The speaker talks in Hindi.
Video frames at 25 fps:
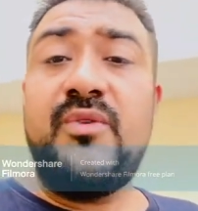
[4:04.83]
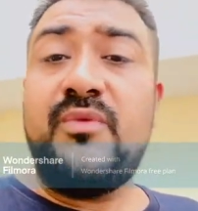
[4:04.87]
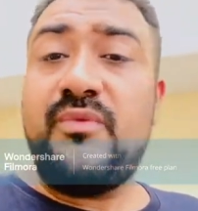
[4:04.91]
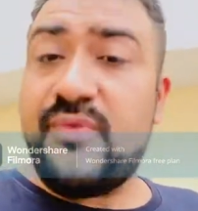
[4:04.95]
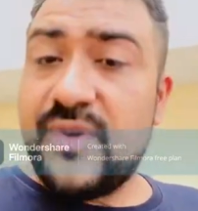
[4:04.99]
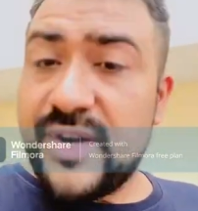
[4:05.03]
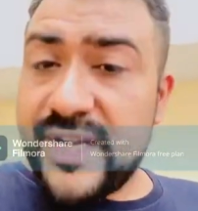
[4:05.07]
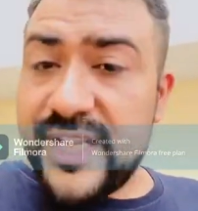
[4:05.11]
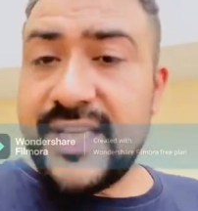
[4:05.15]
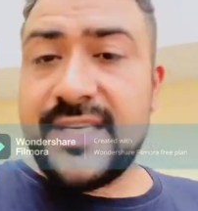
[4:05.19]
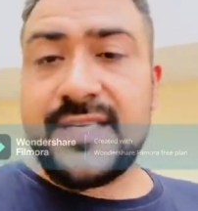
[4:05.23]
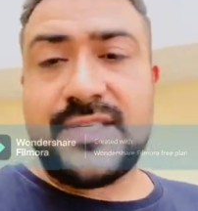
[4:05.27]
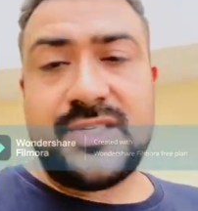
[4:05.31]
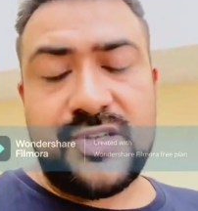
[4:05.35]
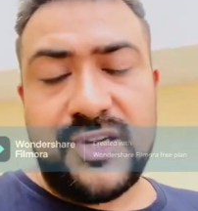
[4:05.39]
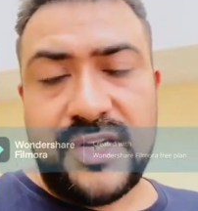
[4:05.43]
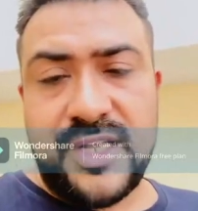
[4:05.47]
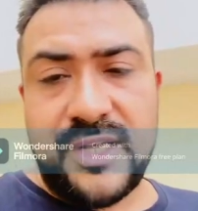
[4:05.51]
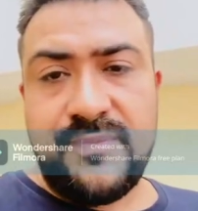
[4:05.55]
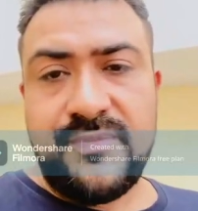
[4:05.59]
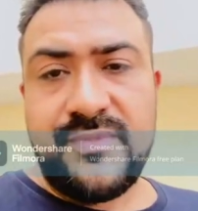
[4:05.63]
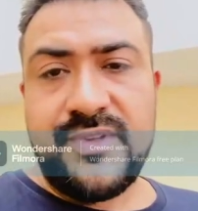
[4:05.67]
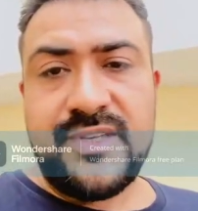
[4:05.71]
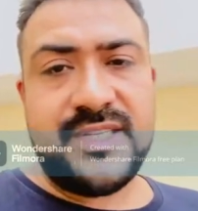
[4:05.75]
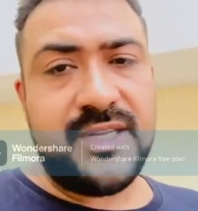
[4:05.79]
फटीक स्टडी
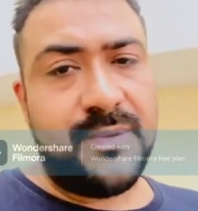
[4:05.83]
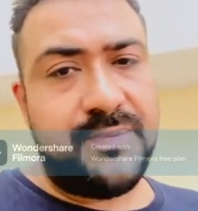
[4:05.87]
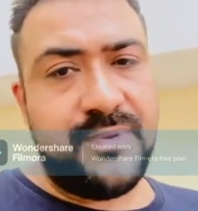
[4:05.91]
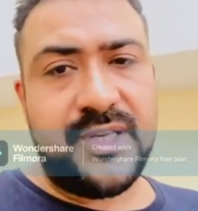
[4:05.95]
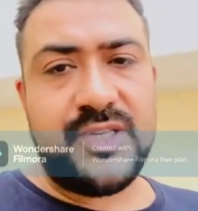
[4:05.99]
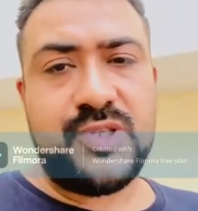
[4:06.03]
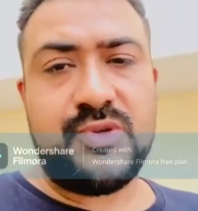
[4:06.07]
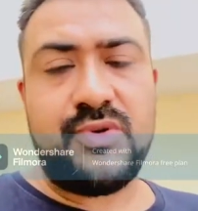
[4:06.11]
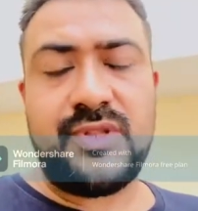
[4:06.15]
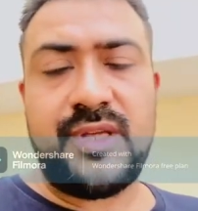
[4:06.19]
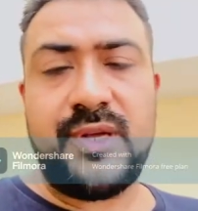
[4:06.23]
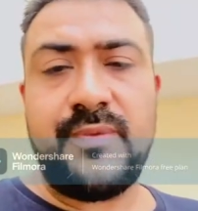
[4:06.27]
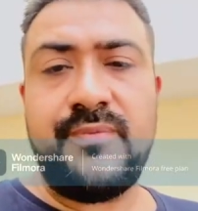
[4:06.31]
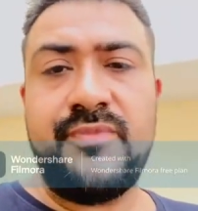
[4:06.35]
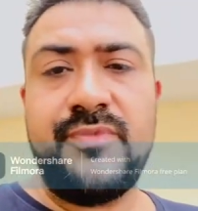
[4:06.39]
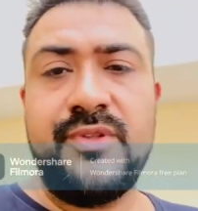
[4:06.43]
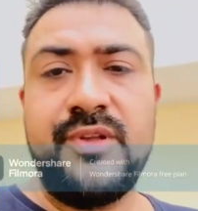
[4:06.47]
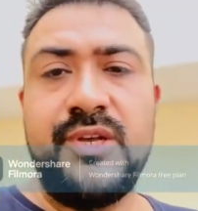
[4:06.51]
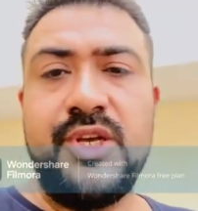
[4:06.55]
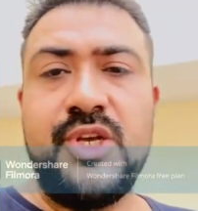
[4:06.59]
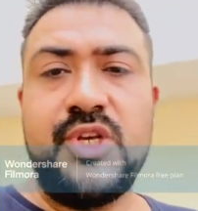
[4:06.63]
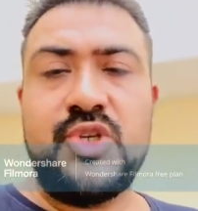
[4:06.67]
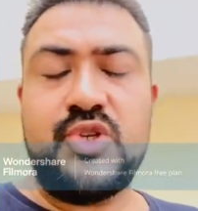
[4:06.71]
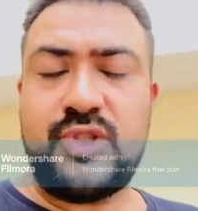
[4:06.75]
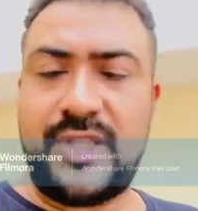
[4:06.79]
सब टेस्ट होती
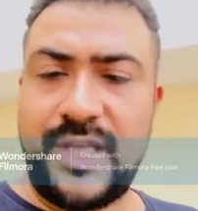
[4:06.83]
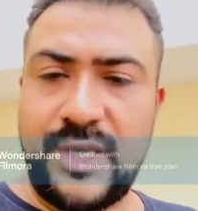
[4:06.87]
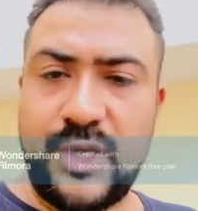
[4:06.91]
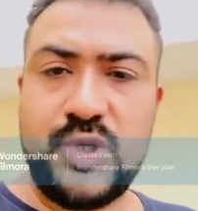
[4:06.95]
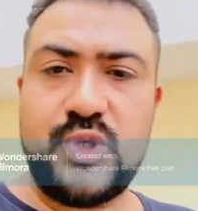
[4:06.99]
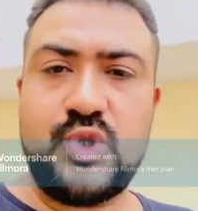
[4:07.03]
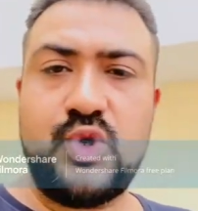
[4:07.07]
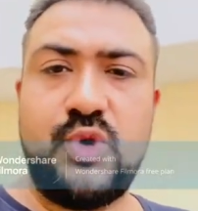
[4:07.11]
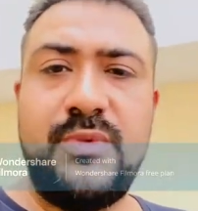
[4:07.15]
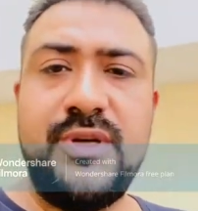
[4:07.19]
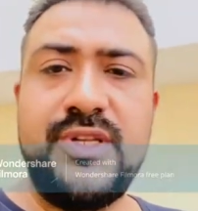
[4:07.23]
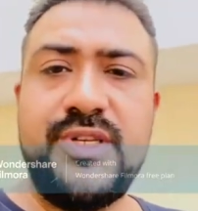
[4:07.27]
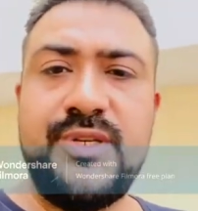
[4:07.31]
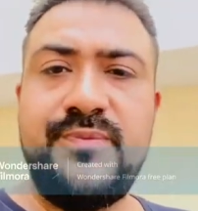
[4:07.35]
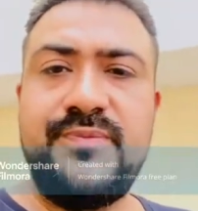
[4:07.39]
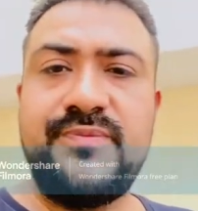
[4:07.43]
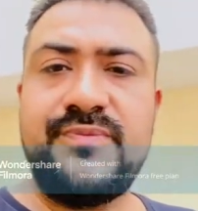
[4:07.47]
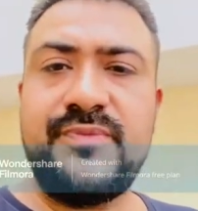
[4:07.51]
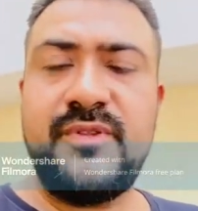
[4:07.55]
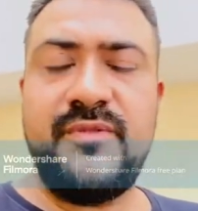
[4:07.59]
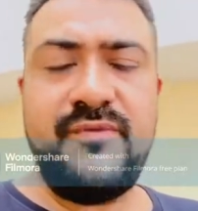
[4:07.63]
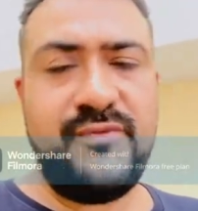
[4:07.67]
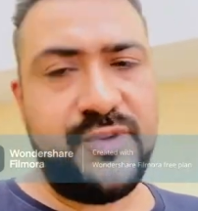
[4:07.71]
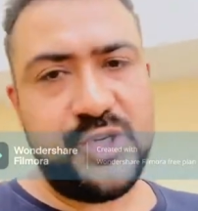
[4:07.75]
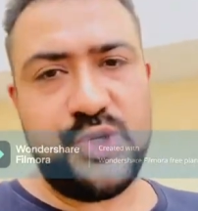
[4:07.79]
है सो थैंक यू सो मच
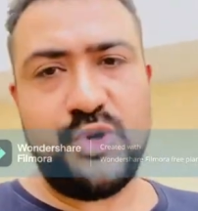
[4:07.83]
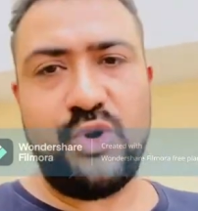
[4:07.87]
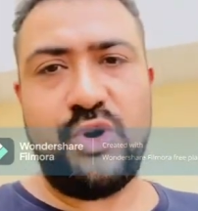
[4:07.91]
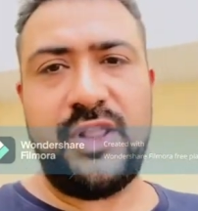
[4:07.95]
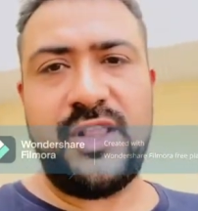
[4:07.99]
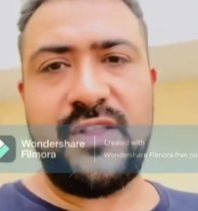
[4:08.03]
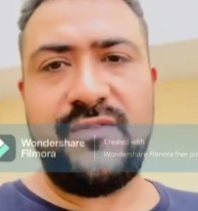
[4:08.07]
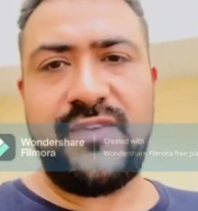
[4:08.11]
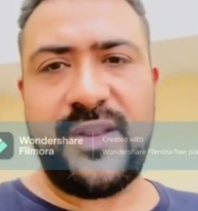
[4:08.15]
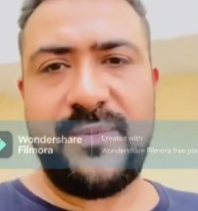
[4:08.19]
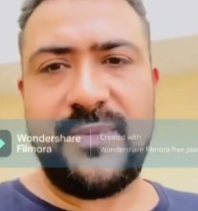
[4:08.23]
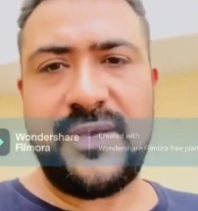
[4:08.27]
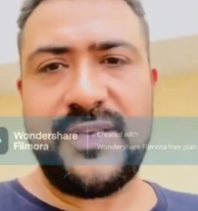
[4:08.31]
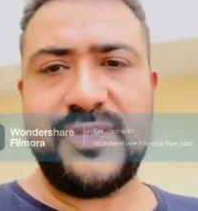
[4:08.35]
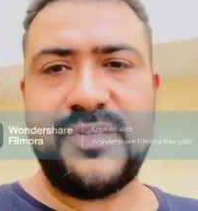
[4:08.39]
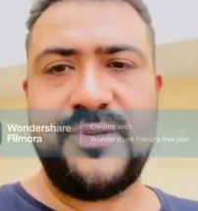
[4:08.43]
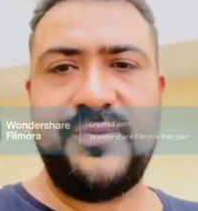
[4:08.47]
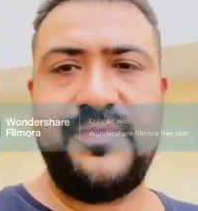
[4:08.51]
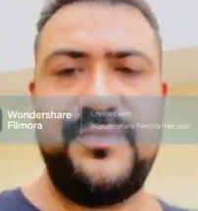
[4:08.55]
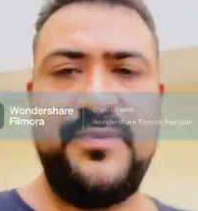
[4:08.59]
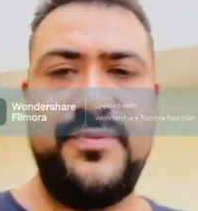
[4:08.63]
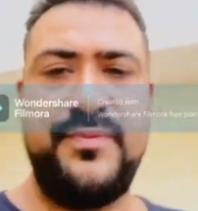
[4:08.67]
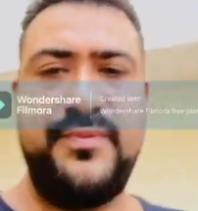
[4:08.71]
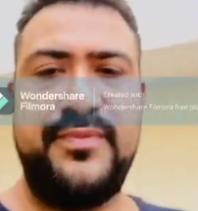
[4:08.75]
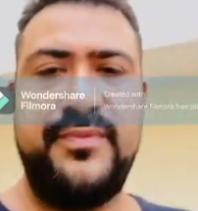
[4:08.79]
विश यू ऑल द वेरी
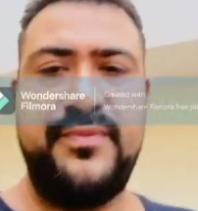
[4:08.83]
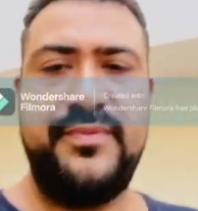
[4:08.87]
बेस्ट